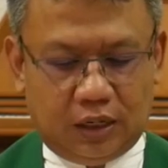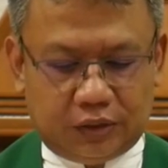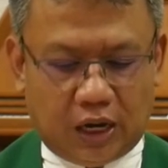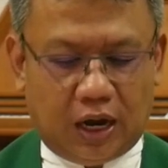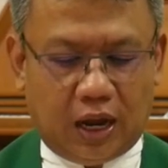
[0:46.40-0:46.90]

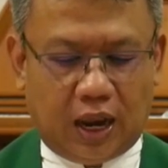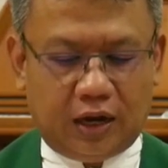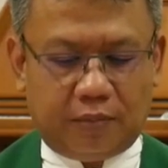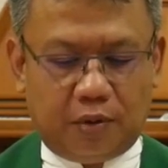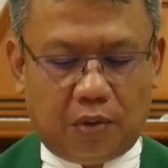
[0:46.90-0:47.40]
Janganlah
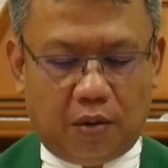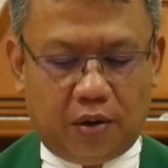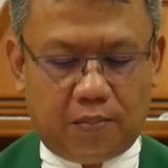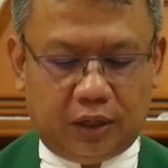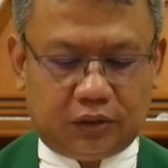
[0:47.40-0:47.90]
kalian
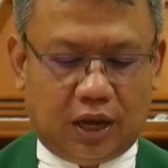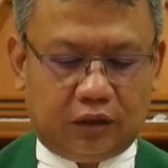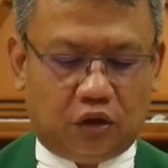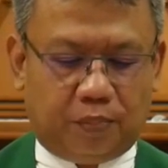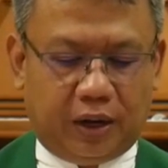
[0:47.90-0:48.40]
membawa emas
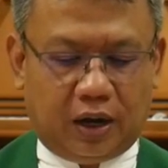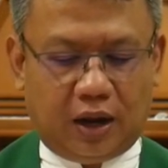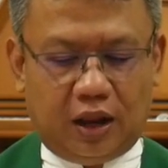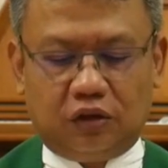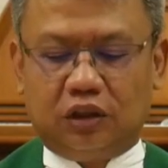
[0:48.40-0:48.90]
atau perak
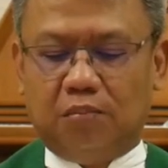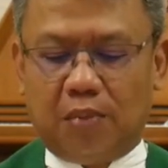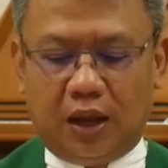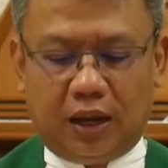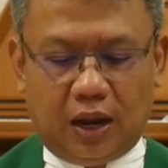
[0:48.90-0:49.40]
atau
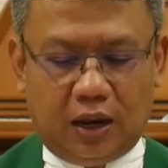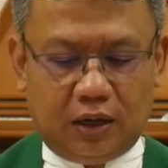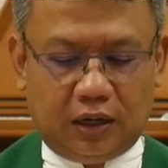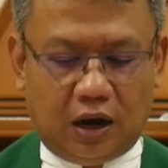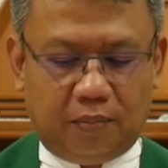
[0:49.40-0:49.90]
tembaga
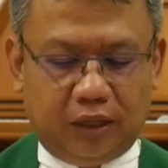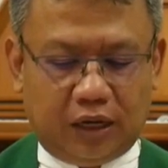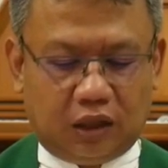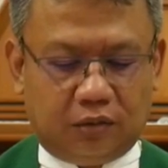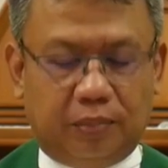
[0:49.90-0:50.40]
dalam
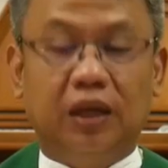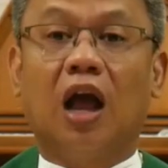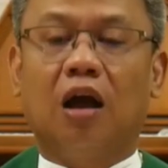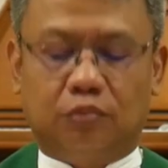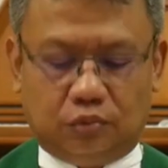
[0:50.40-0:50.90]
ikat
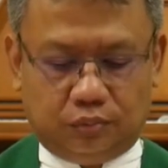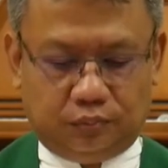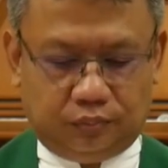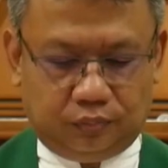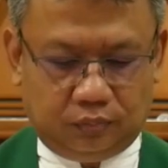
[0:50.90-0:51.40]
pinggangmu.
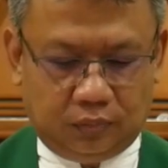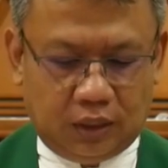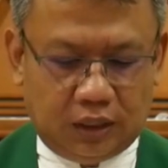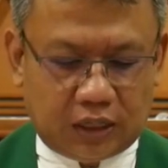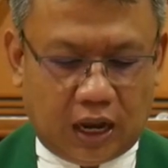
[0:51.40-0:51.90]

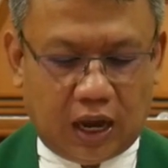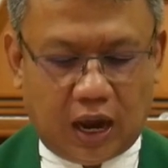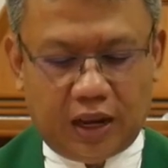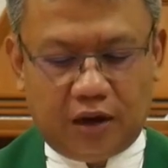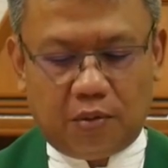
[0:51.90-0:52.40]
Janganlah
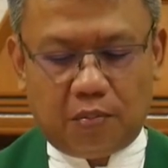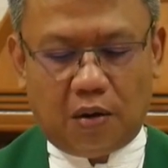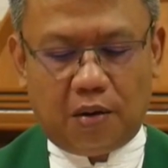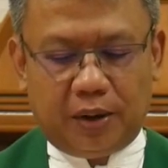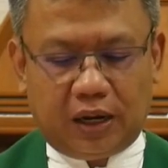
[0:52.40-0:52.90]
kalian
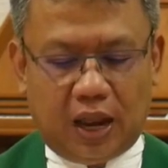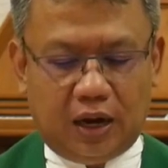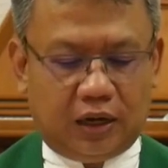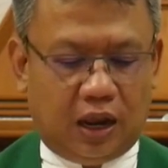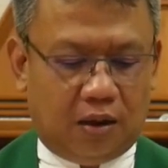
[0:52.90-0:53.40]
membawa
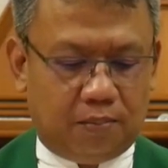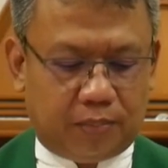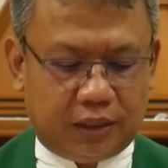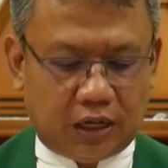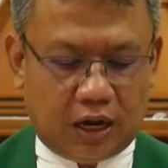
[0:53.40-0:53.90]
bekal dalam
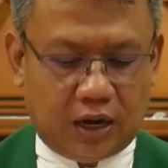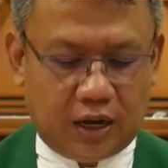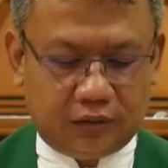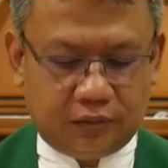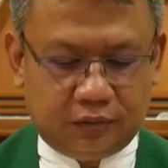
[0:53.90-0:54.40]

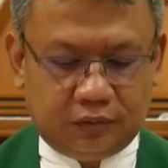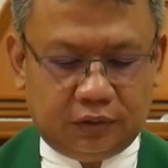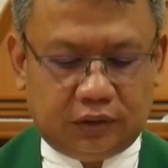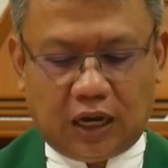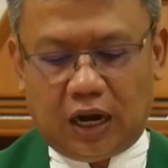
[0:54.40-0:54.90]
perjalanan.
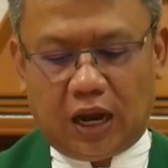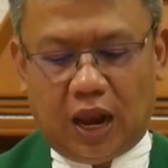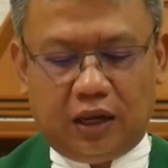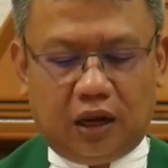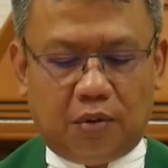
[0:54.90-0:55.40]
Janganlah
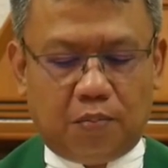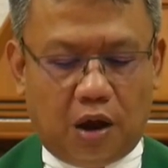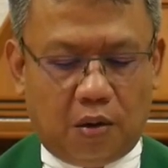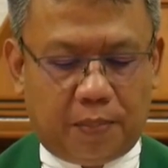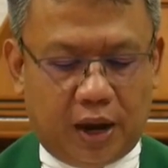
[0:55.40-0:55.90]
kalian
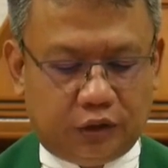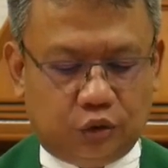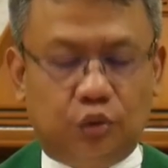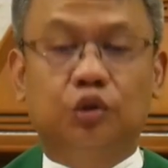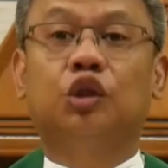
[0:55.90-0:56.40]
membawa
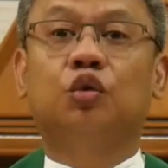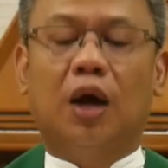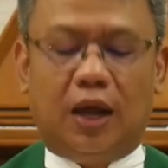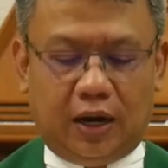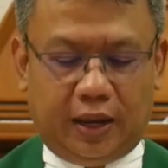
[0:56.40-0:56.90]
baju,
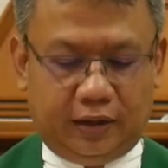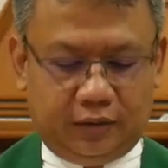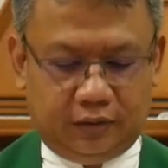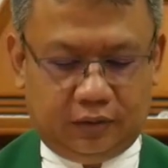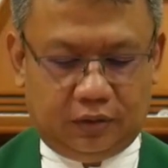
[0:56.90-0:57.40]
dua helai,
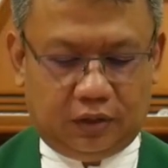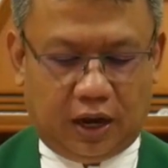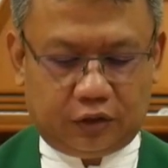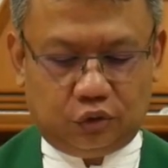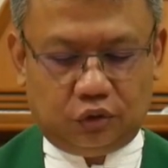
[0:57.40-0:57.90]

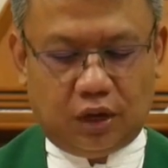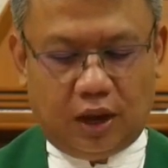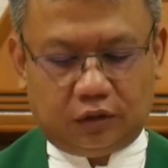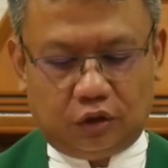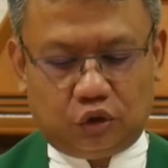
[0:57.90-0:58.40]
kasut
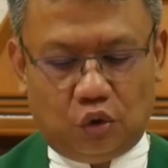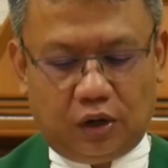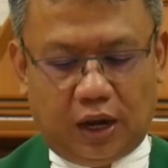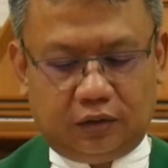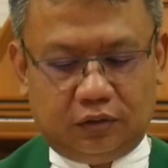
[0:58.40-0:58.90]
atau
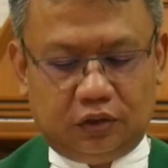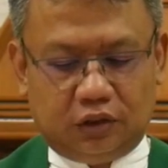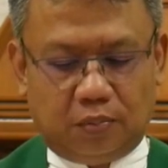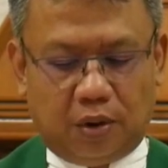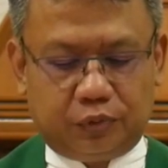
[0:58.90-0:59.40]
tongkat,
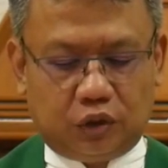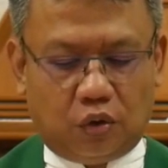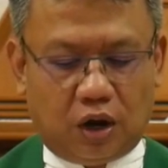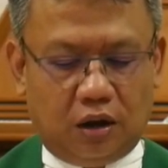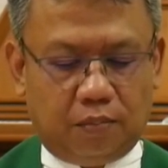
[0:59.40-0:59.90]
sebab
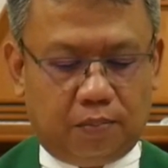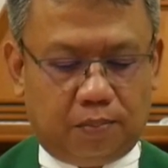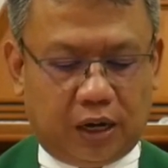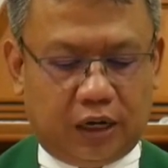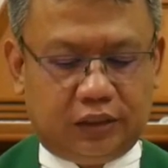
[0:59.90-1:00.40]
seorang
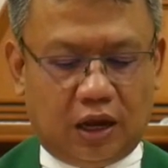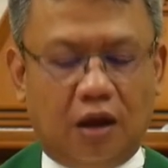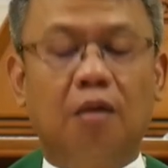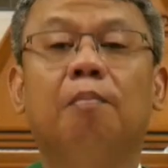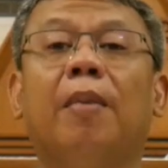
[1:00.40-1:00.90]
pekerja
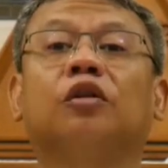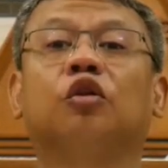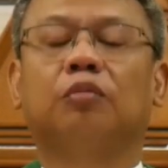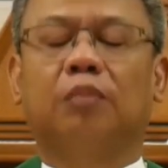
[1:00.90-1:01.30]
patut